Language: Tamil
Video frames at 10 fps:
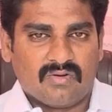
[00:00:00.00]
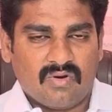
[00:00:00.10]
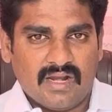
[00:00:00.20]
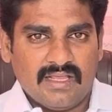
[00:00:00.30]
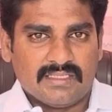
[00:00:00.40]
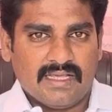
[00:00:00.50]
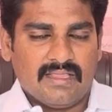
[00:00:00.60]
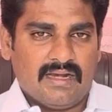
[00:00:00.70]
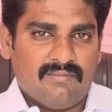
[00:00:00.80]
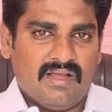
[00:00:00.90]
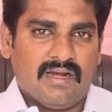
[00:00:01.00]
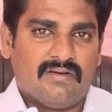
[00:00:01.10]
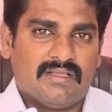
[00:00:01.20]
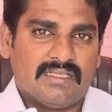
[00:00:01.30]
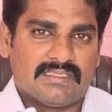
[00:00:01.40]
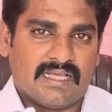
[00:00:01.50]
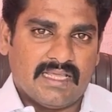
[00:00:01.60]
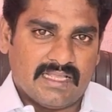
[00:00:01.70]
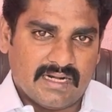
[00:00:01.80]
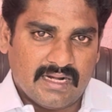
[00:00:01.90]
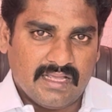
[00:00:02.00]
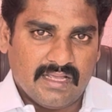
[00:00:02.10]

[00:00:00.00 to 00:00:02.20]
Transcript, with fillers: கொலை செய்தால் மேலும் வந்து சிறை தண்டனை